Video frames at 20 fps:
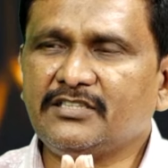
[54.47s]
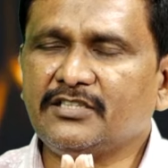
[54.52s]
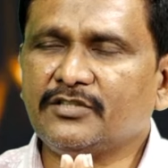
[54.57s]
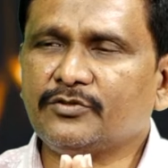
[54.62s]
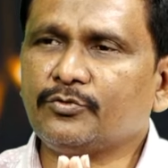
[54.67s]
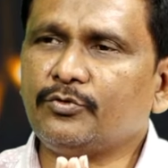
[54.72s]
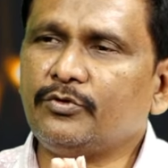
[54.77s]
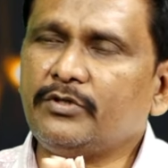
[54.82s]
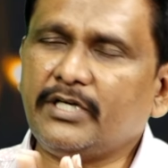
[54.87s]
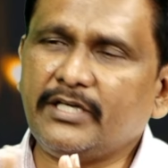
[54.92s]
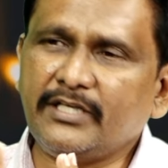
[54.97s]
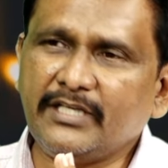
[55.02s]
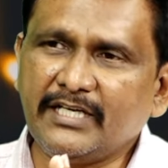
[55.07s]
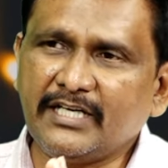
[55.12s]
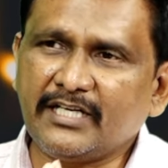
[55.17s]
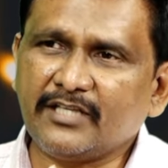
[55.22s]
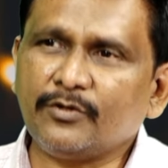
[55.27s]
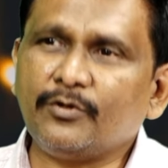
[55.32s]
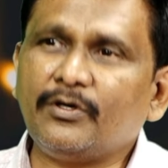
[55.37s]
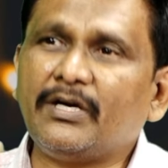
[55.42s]
చేసుకుంటాడు
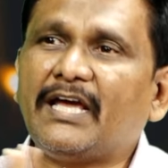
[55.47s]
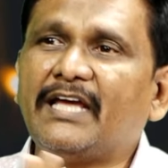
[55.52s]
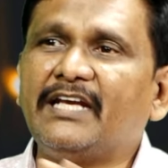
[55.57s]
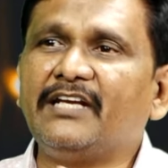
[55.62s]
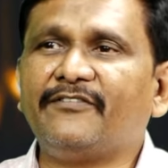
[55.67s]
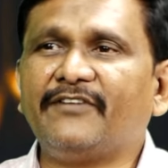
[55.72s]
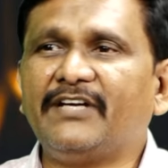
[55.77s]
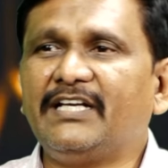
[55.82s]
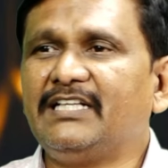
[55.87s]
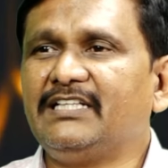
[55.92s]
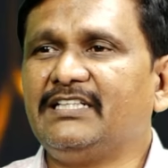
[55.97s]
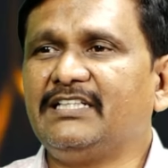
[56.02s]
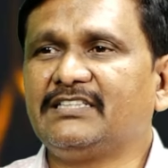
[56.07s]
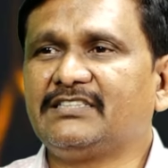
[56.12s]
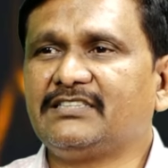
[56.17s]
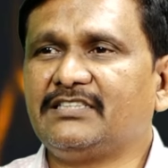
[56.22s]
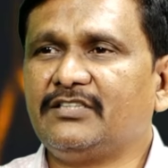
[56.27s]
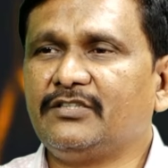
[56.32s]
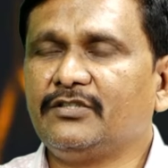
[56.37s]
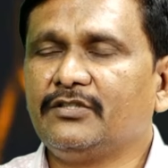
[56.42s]
వీళ్ళది కూడా ఆయనే ఫైనల్
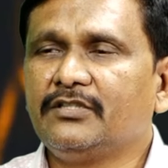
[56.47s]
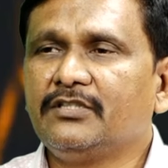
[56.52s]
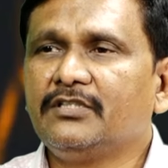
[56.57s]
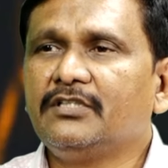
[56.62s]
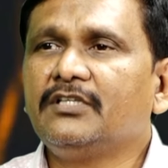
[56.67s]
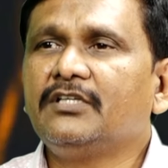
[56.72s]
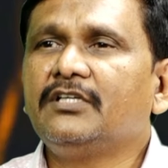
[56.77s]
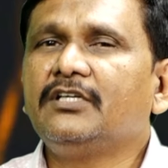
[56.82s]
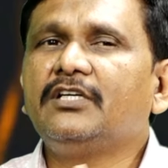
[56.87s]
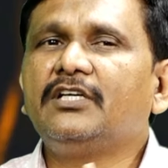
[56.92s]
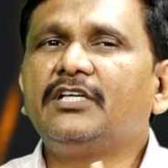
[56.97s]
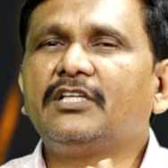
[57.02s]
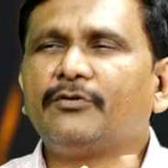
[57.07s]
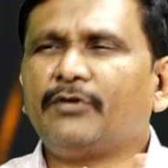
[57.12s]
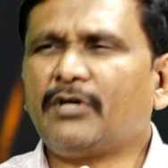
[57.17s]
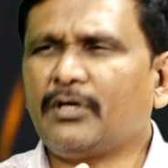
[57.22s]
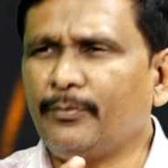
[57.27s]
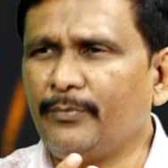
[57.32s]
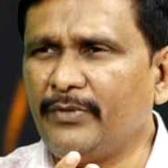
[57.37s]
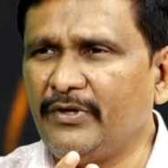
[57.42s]
చేస్తాడు
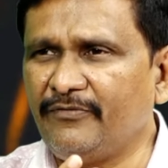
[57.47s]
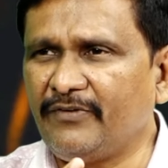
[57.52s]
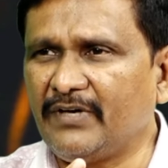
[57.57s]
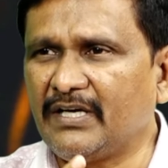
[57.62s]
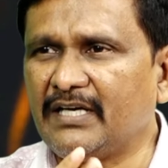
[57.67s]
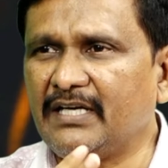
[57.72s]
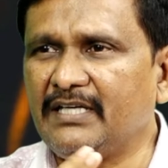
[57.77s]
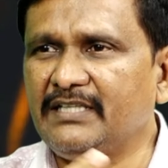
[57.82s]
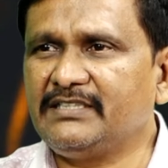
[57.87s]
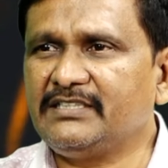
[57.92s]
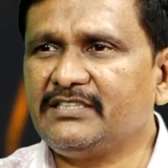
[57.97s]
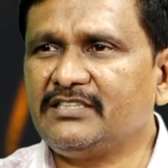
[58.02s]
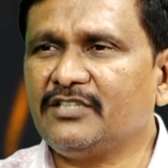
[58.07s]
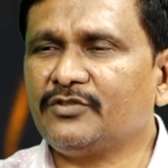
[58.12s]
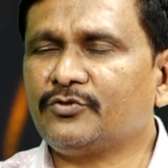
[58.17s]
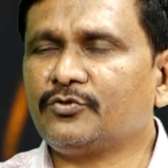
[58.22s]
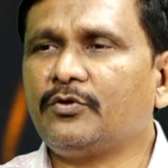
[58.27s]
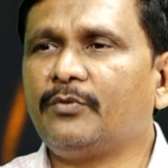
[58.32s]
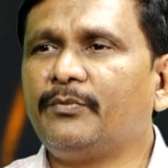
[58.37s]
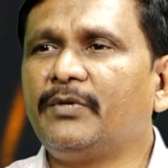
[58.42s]
ఇదివరకు బీఫారాలు ఇచ్చి
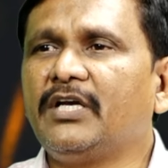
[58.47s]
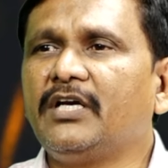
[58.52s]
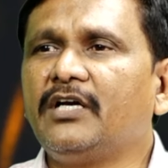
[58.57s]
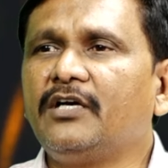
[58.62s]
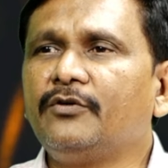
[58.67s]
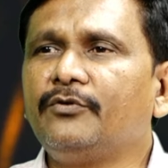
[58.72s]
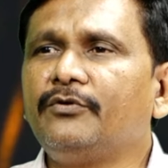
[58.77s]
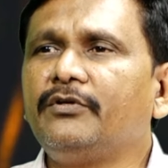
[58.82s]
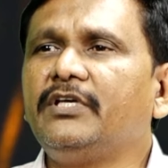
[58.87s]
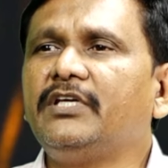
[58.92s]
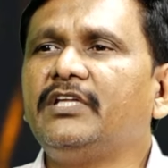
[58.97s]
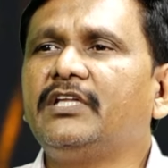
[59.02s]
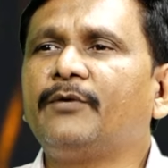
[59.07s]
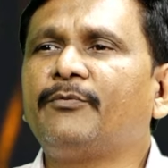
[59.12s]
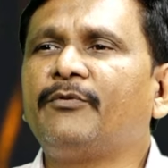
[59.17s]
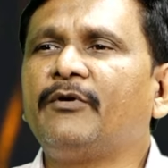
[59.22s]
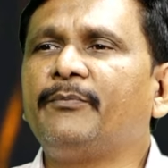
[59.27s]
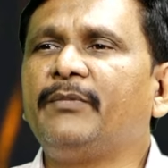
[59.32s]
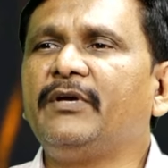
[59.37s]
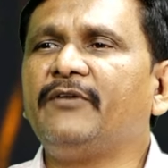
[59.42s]
చేసుకోమన్నాడు ఈ
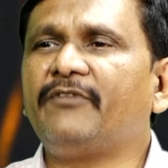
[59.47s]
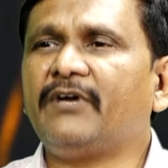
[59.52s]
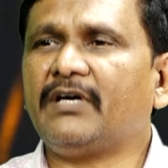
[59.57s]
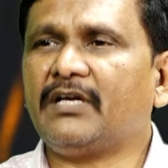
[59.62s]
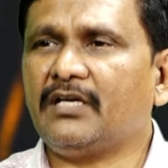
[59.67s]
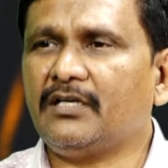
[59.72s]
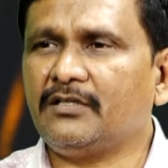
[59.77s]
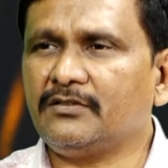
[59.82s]
దఫా బీఫారాలు